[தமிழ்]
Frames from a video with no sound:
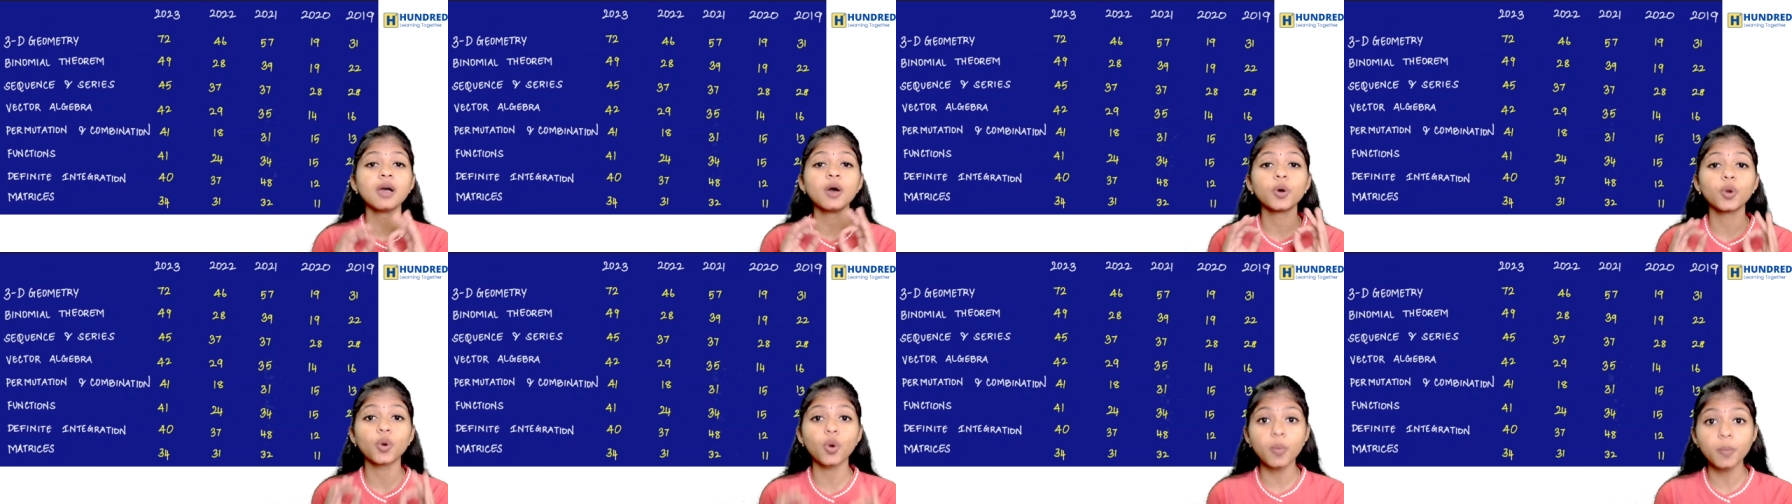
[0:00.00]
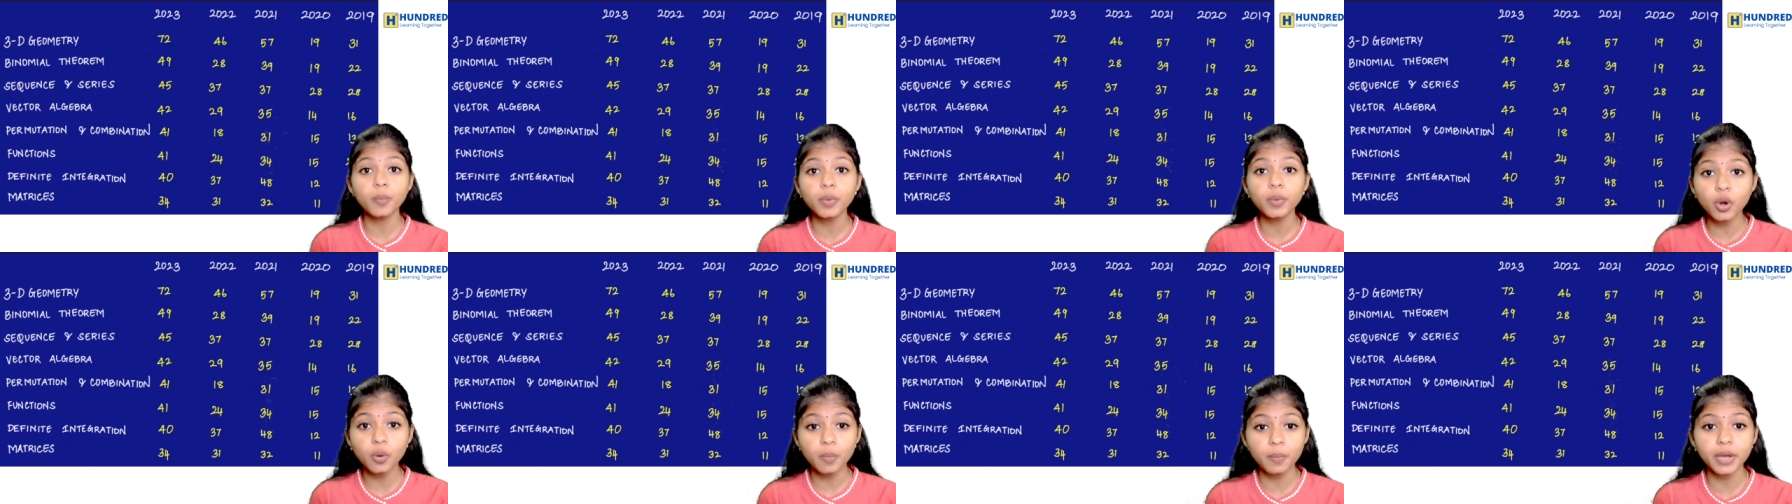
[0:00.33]

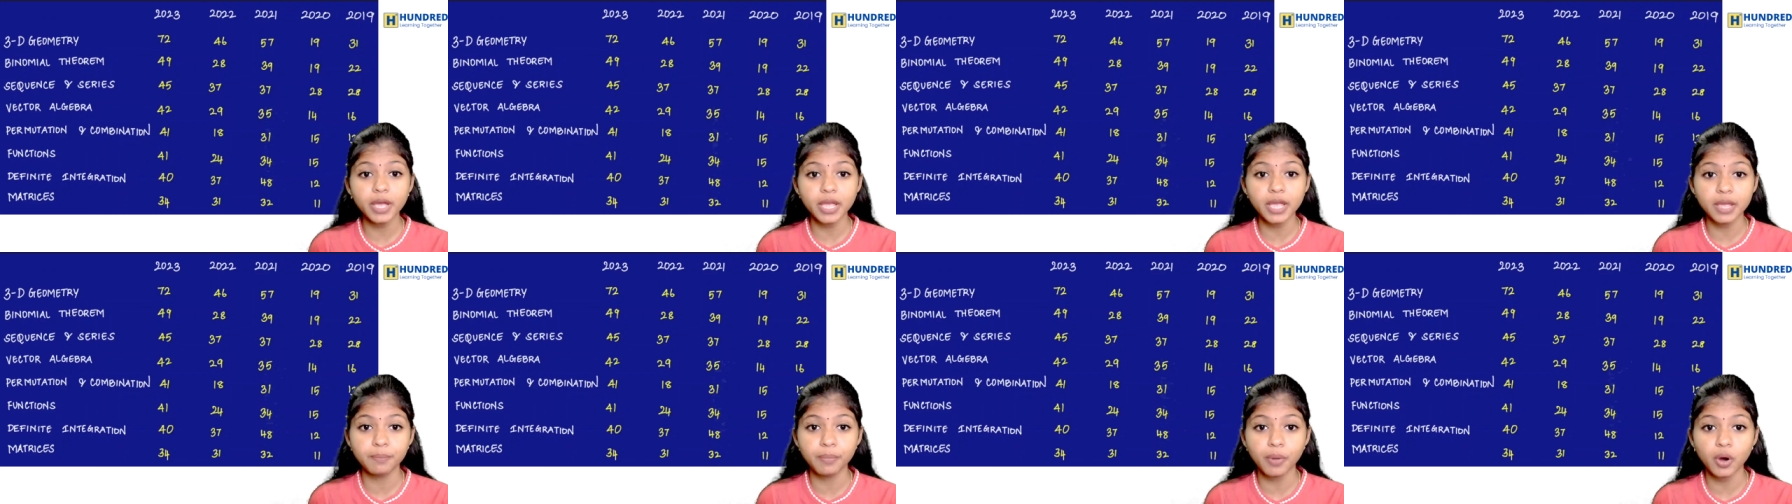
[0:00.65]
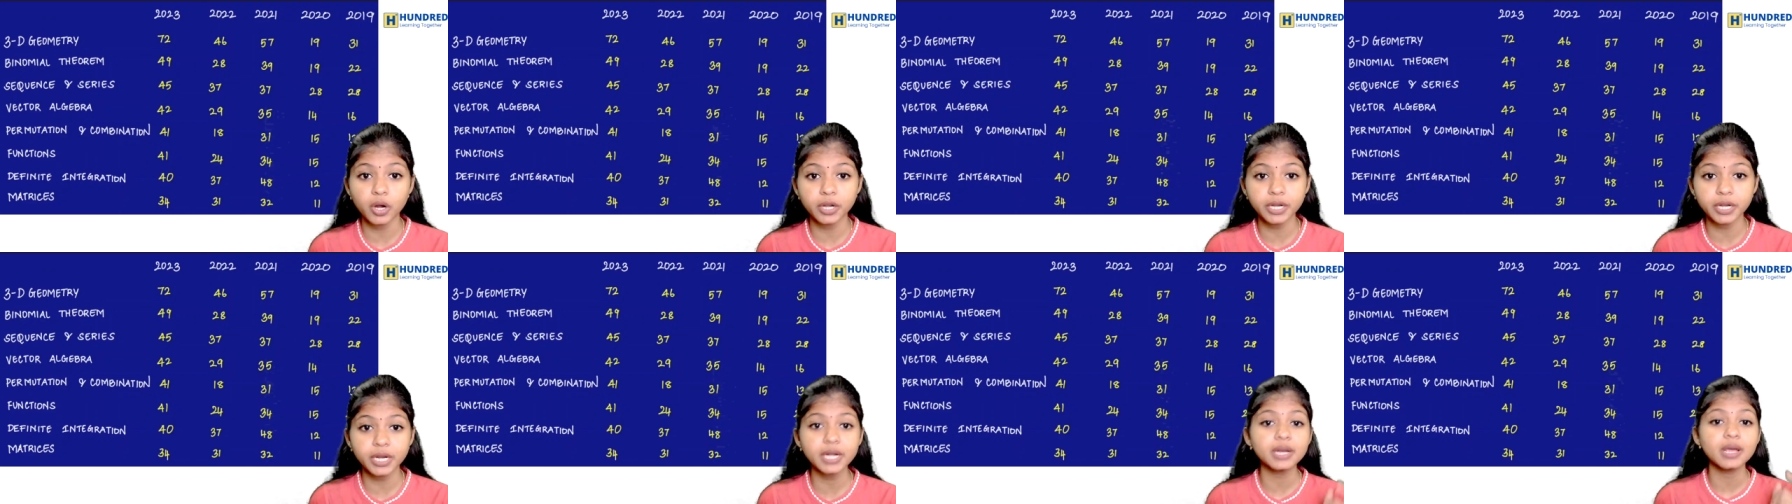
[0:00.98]
ரொம்ப ரொம்ப
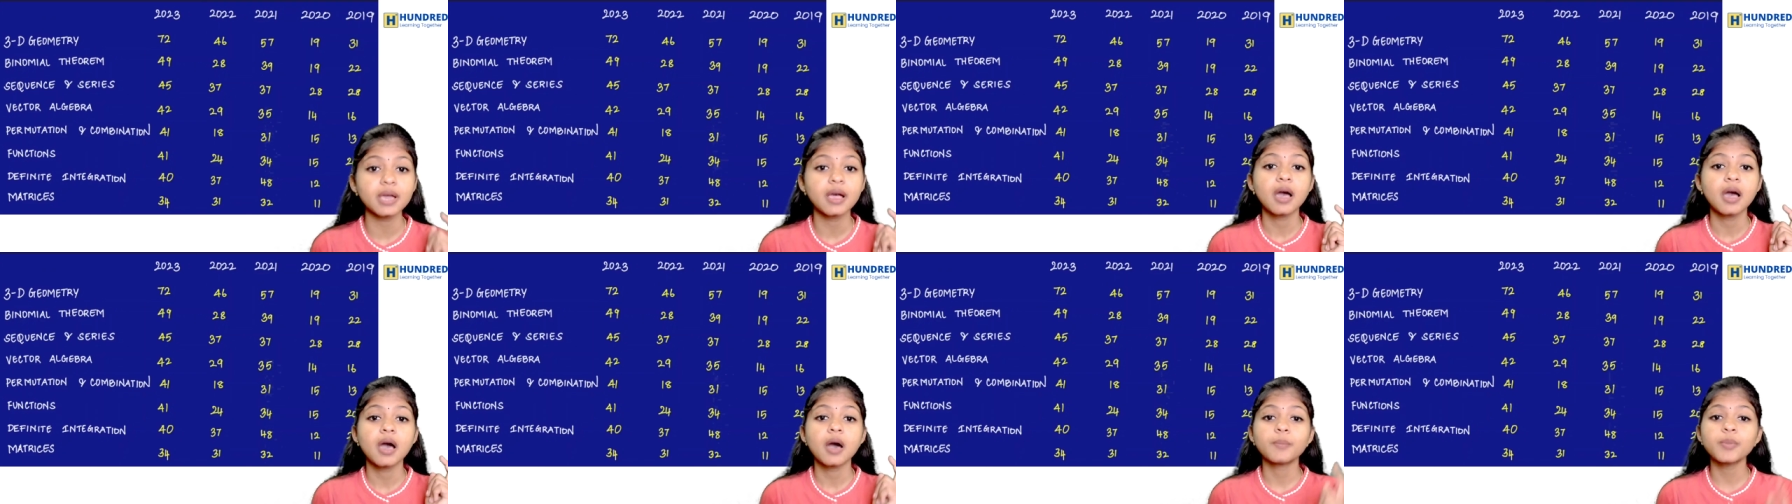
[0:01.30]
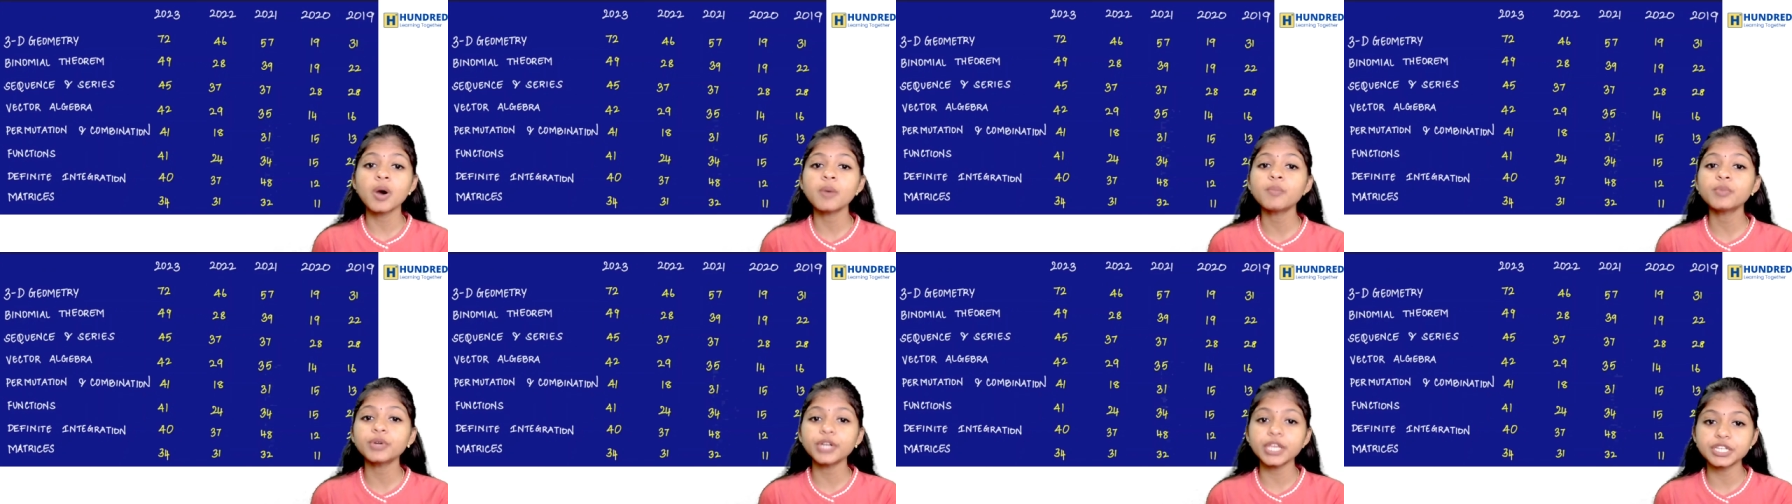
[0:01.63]
இம்பார்ட்டன்ட்
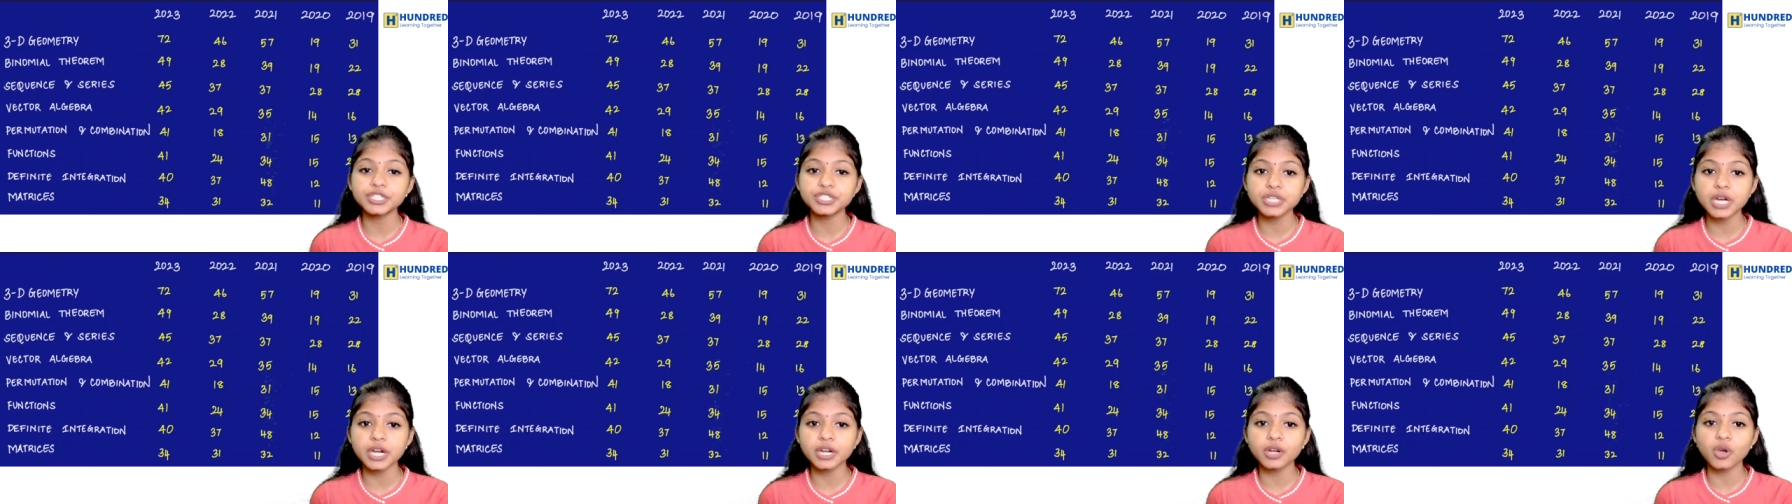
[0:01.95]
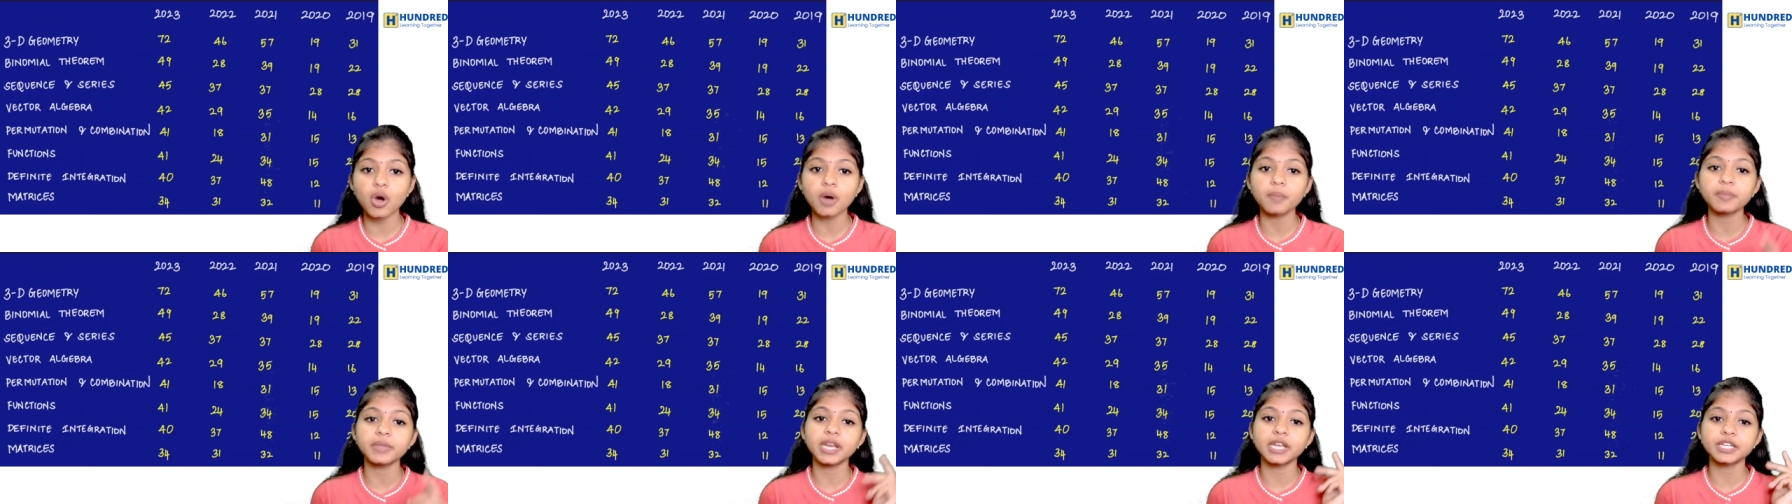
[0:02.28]
பெர்முடேஷன் அண்ட்
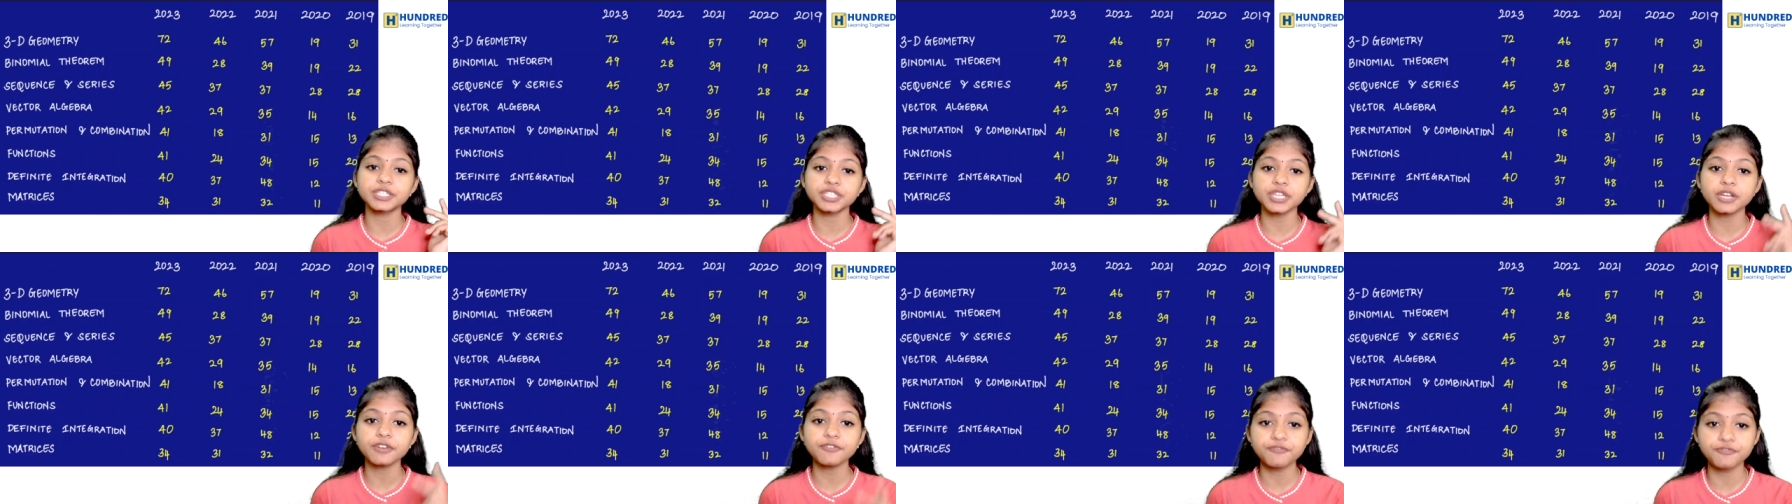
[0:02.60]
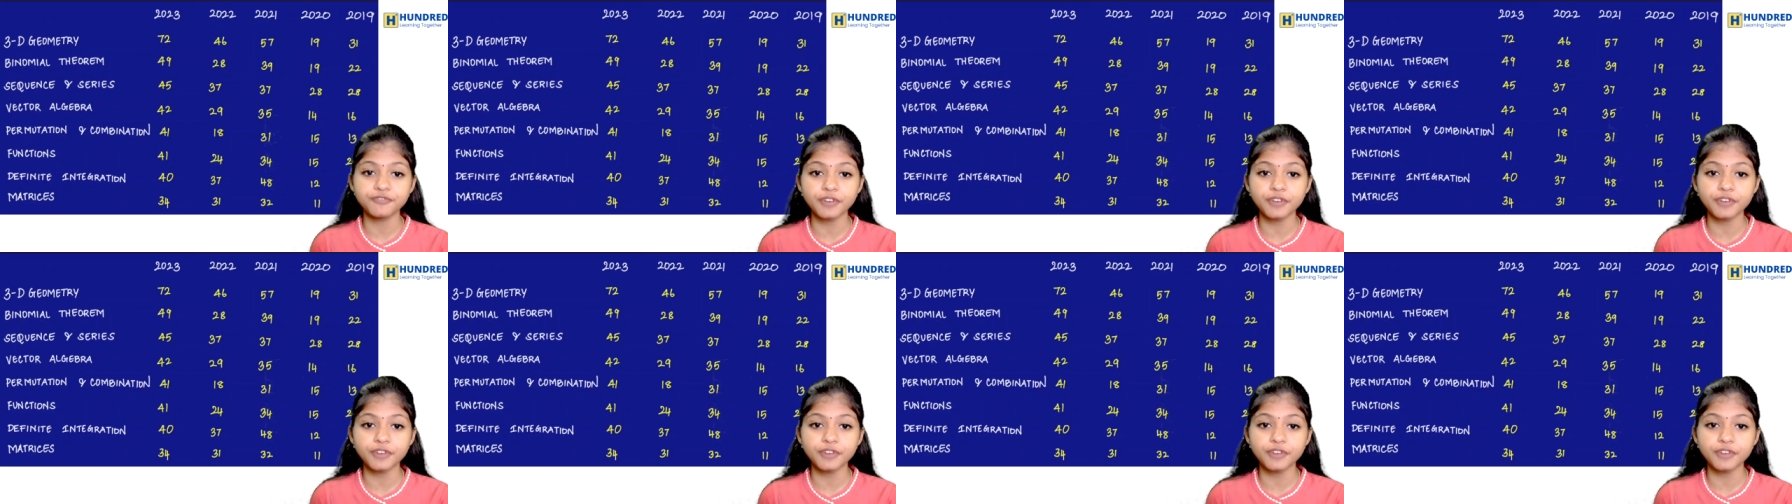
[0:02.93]
காம்பினேஷன்